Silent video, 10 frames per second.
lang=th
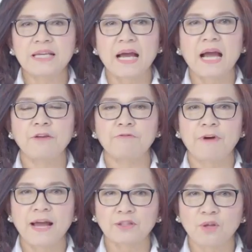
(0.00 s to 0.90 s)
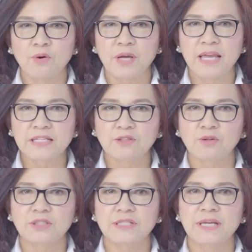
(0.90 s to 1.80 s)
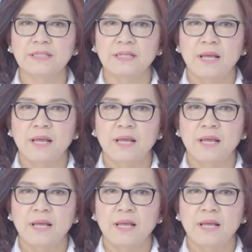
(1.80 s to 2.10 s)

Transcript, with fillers: จะให้ไฟโตเอสโตรเจน